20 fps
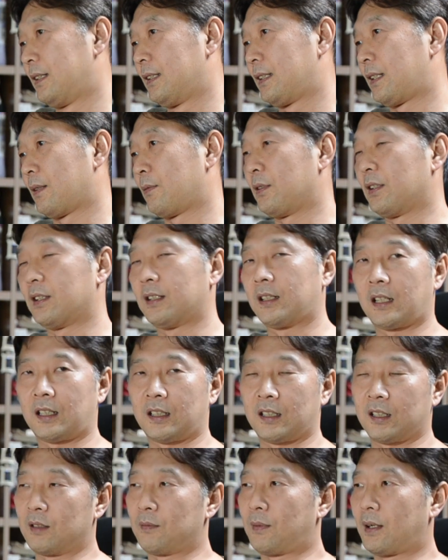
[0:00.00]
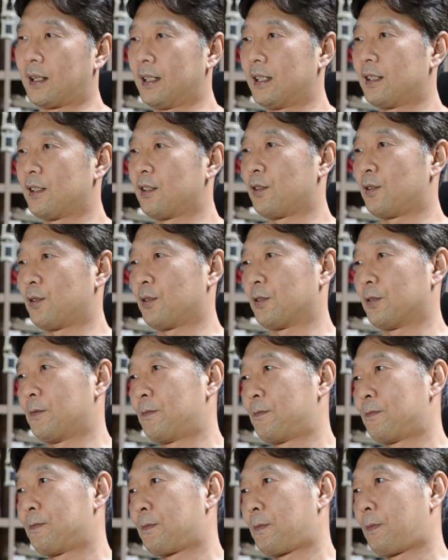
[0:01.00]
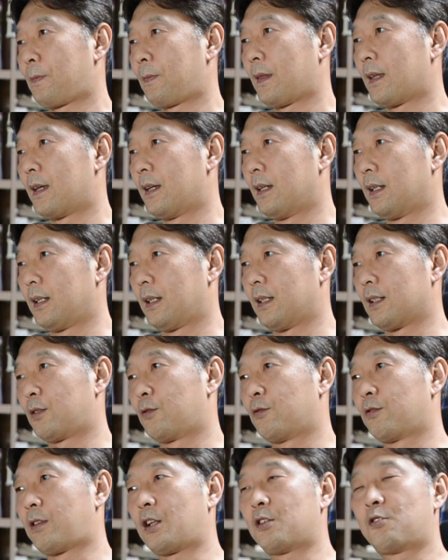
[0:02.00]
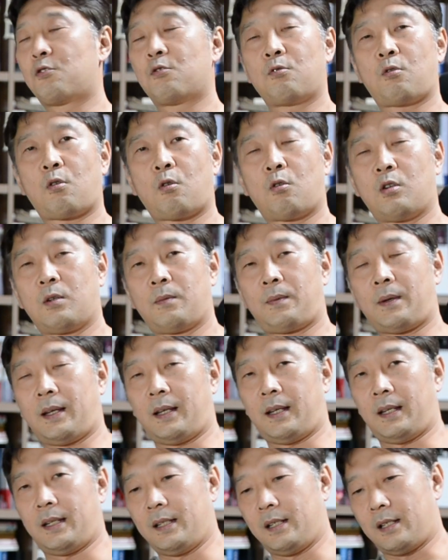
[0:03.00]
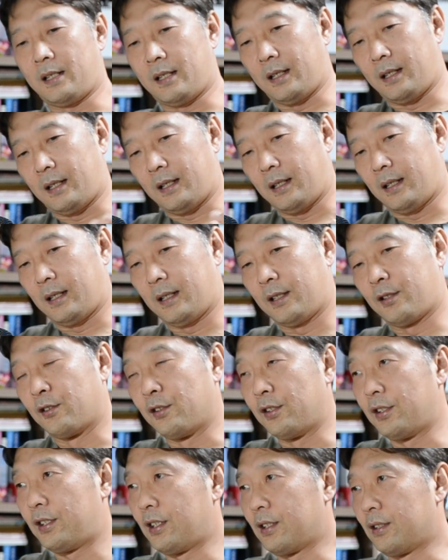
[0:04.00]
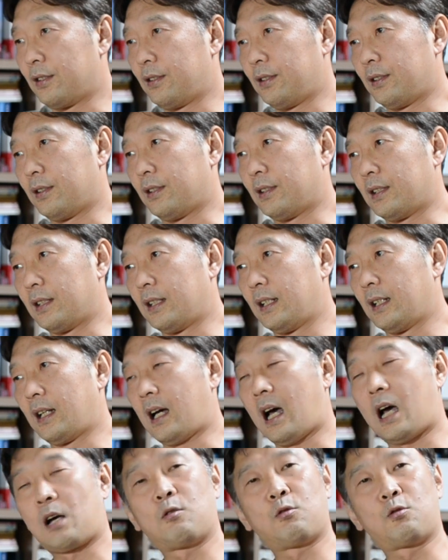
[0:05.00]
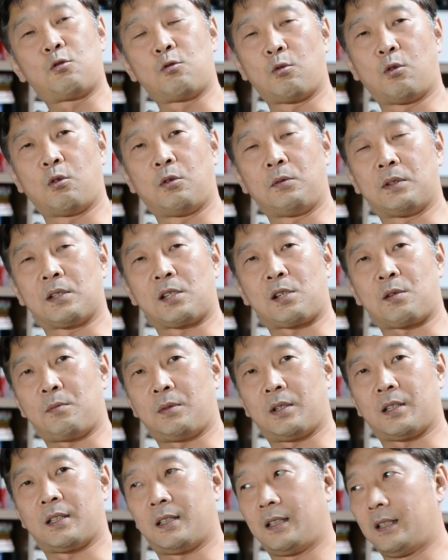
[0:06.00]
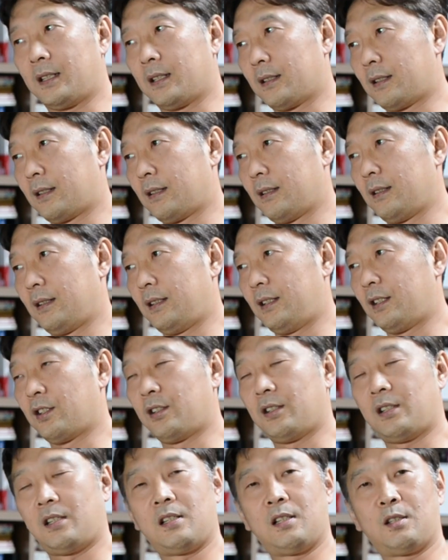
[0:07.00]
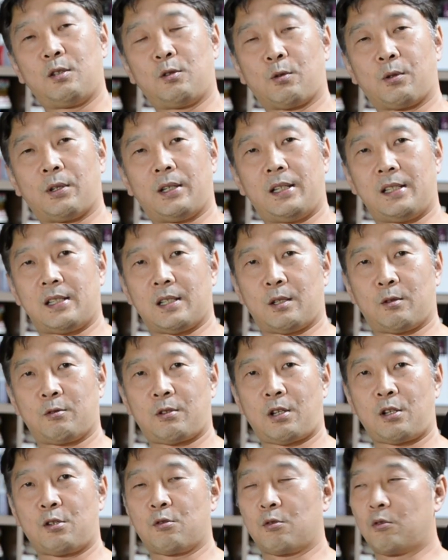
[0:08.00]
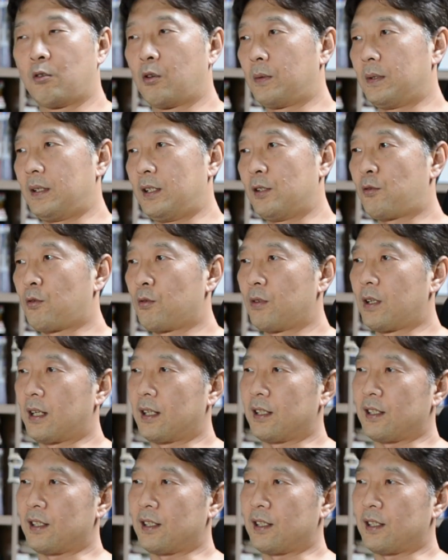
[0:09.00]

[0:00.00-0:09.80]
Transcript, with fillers: 대부 어, 영향력을 발휘했었죠. 그래서 두산 중공업의 이제 전신은 한국중공업이었습니다. 이것을 2001년도에 이제 두산중공업이 인수를 한